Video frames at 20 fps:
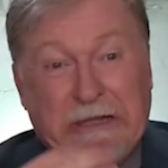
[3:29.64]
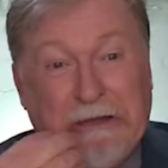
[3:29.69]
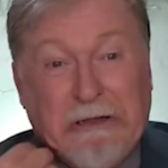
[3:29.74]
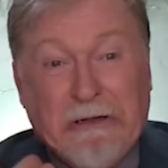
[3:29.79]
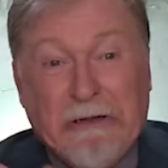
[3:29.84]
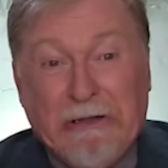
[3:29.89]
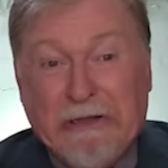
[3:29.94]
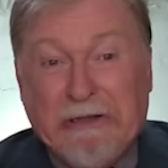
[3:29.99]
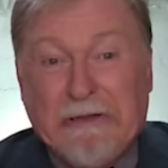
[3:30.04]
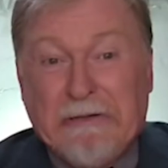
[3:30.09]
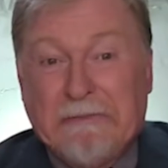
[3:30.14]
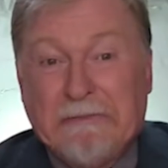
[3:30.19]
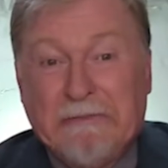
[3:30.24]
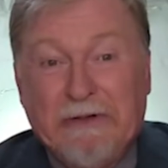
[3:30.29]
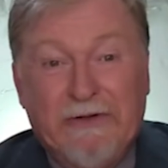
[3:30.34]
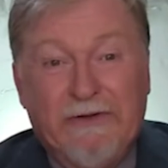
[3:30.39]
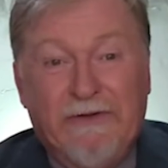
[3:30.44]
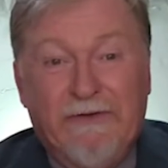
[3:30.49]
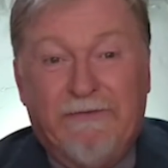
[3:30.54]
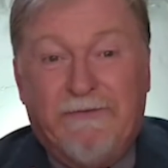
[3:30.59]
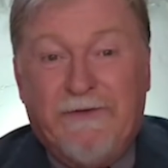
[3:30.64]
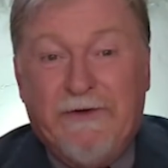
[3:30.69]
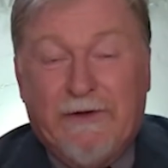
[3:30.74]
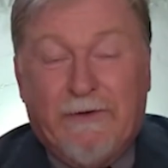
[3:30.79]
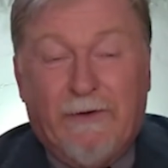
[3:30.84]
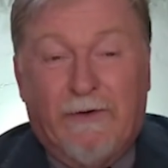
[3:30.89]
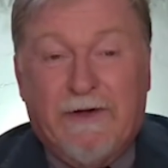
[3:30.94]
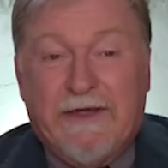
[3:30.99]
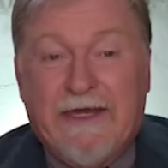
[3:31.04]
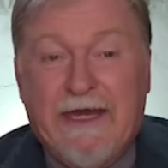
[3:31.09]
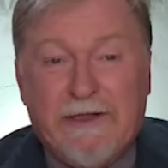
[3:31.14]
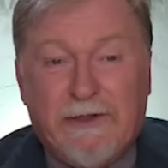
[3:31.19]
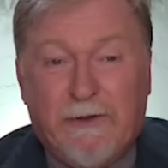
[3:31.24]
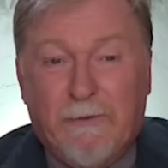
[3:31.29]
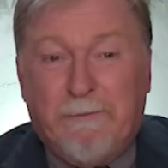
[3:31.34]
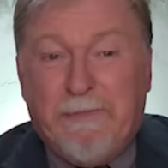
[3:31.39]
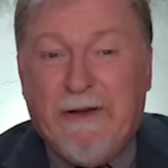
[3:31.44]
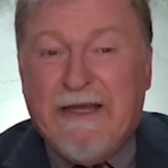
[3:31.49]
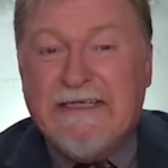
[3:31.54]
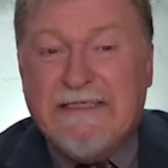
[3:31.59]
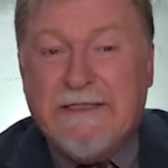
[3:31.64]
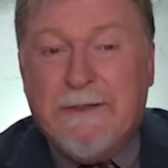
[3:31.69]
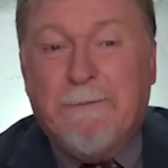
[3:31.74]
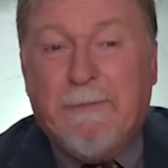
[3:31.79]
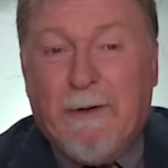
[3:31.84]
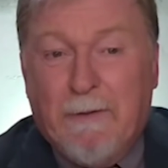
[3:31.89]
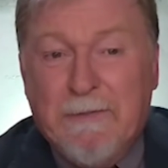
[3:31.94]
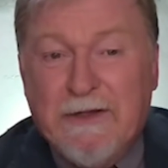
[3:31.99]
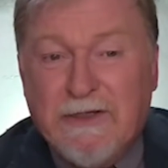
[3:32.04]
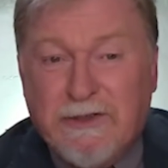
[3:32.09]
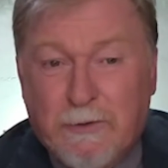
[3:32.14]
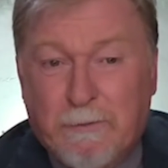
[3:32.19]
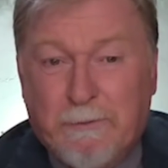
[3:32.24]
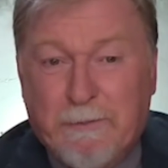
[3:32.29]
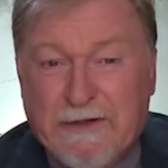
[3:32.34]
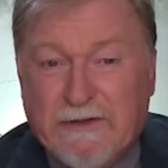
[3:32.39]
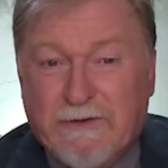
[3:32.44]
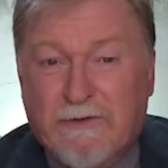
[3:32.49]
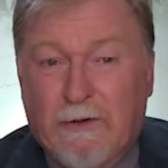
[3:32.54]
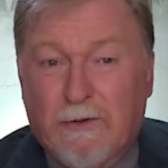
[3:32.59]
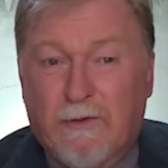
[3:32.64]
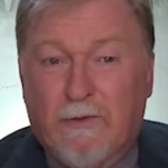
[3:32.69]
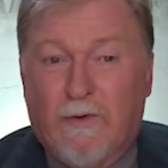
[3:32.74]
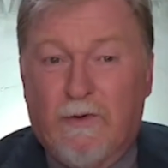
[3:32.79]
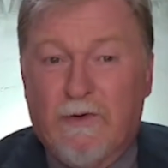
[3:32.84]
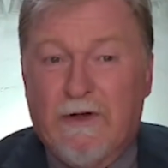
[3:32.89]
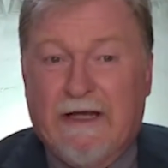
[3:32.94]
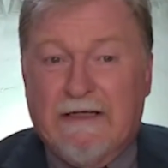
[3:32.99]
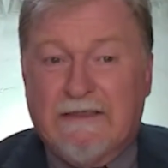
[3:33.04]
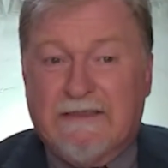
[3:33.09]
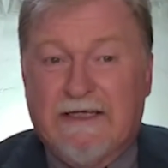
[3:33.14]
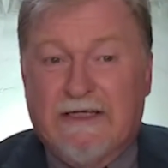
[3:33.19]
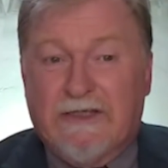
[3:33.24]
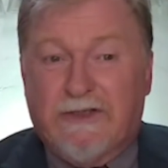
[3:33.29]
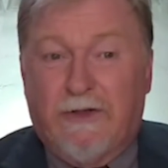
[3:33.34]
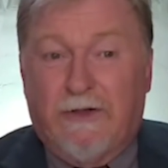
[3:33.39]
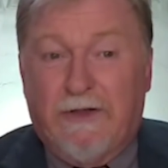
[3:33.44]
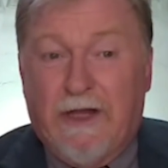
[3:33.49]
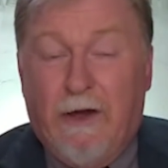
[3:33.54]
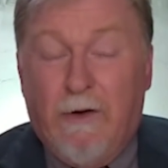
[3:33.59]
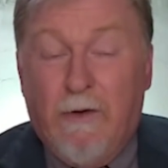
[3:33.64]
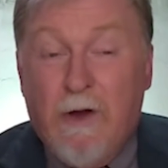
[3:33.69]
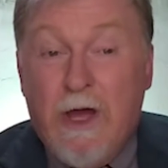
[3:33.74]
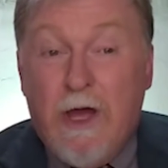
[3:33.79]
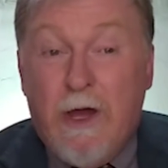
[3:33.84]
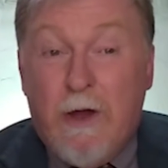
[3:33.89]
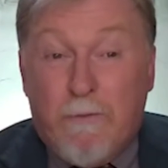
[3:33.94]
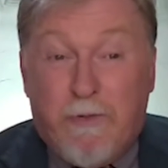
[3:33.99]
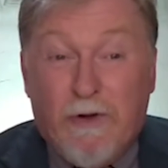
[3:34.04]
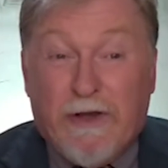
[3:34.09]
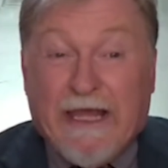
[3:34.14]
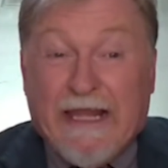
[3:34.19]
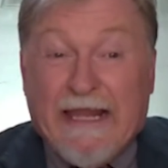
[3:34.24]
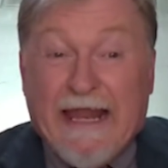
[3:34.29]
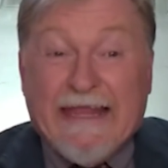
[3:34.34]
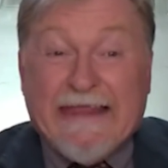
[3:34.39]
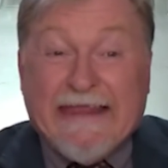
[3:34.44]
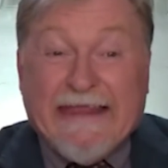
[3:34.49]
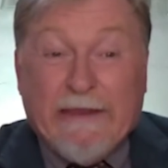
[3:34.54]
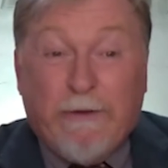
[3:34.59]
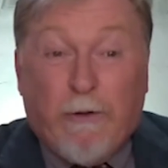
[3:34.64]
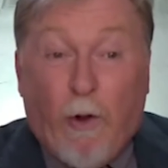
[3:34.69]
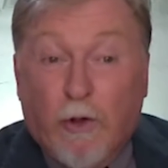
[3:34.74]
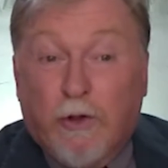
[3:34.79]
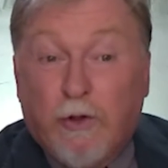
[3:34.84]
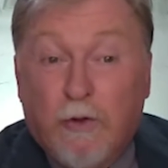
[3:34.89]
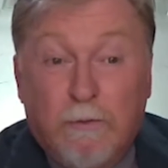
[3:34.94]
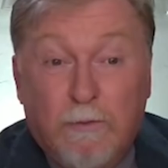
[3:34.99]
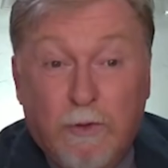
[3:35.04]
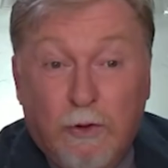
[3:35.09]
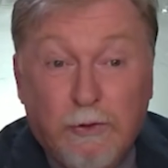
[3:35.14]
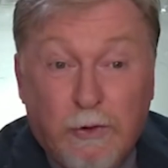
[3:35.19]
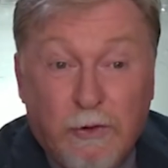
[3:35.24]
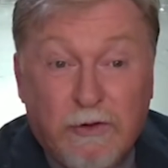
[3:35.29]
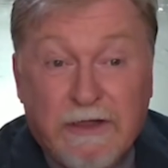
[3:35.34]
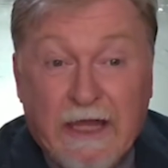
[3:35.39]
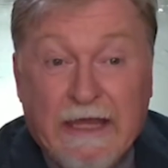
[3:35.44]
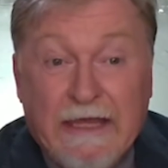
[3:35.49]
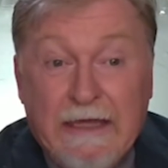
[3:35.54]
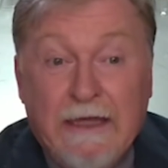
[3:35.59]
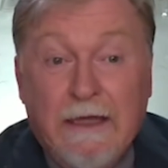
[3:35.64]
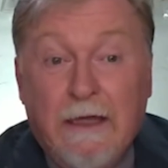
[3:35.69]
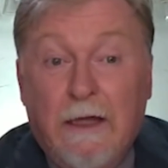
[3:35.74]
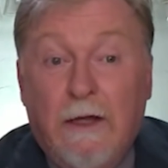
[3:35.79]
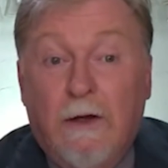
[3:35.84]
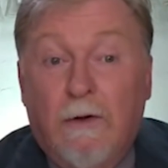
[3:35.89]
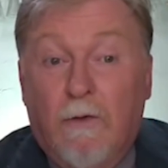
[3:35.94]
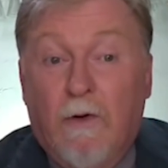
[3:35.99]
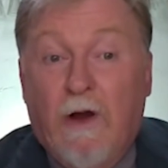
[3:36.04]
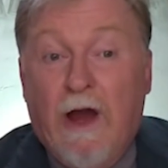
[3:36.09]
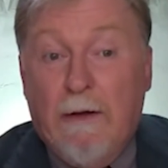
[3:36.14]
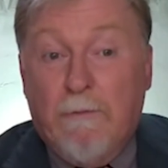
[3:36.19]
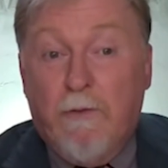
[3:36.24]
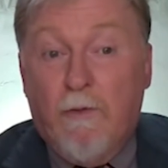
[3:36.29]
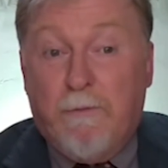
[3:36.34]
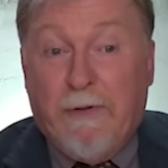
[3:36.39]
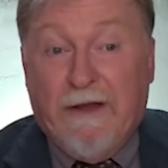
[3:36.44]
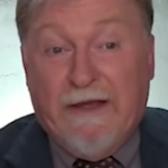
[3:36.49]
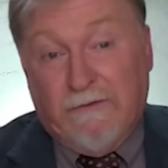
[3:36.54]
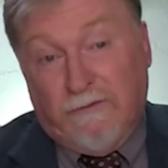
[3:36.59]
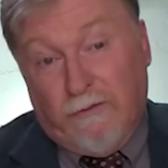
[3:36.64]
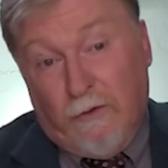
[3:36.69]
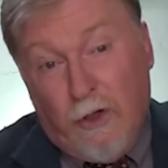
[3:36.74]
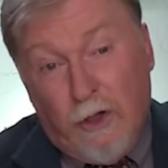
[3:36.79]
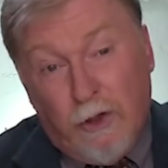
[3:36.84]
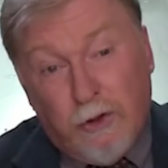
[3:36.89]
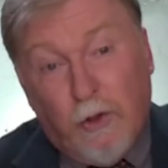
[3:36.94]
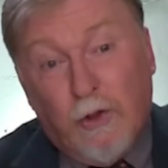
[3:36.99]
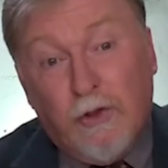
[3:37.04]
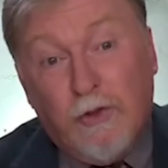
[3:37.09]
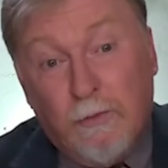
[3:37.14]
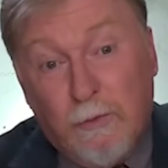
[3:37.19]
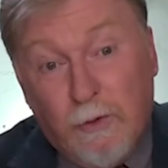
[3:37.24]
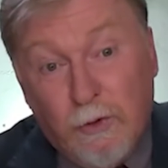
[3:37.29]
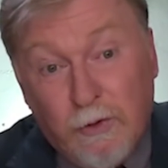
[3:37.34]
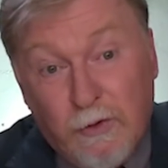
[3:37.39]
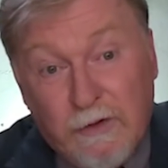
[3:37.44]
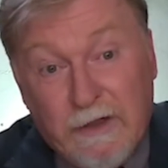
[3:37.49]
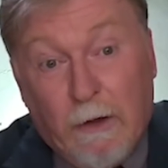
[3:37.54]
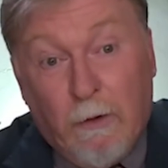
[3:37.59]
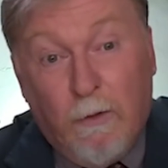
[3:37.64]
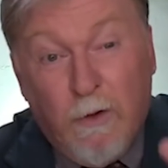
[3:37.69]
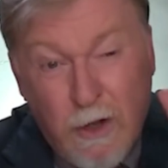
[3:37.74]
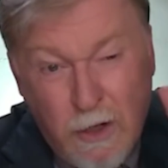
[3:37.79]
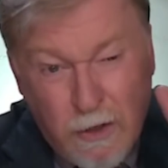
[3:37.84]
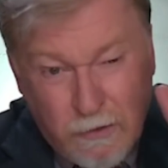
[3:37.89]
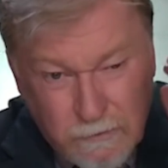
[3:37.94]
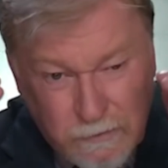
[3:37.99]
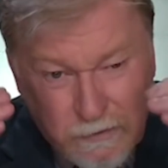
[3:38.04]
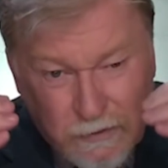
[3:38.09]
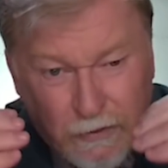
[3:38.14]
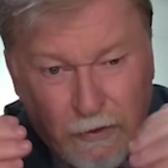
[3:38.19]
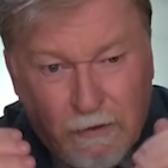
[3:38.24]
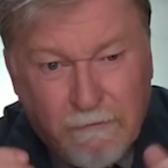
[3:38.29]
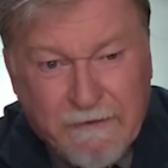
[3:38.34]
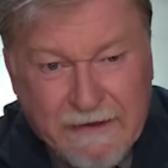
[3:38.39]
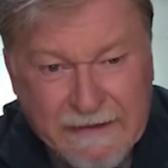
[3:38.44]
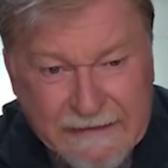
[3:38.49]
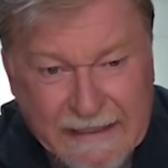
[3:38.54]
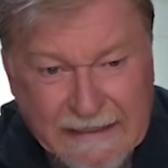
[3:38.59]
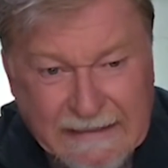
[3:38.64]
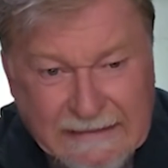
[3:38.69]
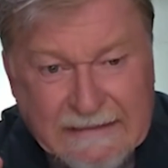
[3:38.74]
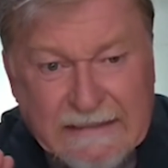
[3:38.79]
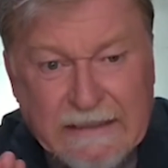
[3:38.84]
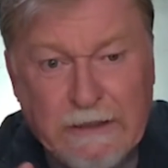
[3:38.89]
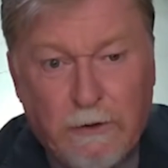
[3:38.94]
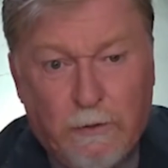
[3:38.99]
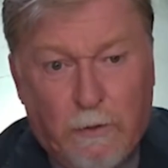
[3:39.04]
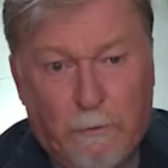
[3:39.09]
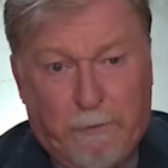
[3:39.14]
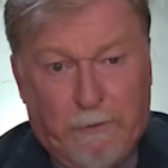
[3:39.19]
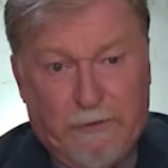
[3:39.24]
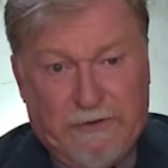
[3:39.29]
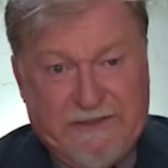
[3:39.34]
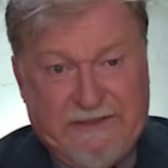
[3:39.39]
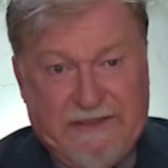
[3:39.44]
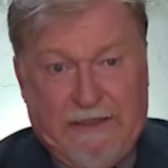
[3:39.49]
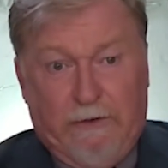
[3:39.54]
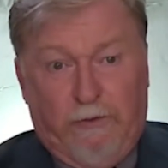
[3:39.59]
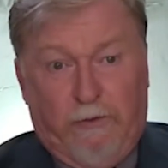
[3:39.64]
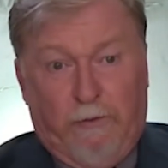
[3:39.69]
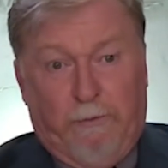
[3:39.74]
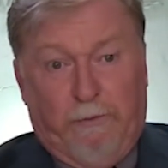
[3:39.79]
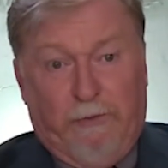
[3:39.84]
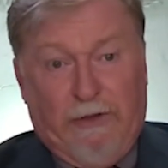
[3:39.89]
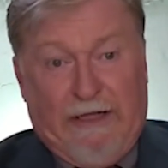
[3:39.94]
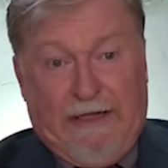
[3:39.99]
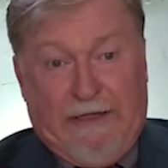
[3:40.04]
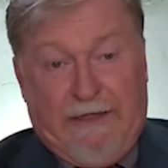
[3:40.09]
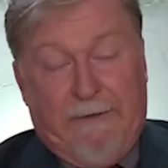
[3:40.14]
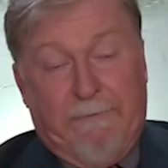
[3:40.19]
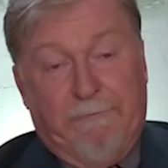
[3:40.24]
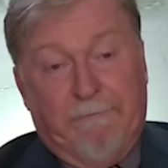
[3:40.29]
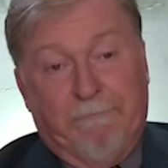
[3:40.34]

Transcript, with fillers: Todo mundo ficou quieto, principalmente o pessoal do Congresso Nacional, porque lá todo mundo tem o rabo preso. Todo mundo não, uns 95% por aí.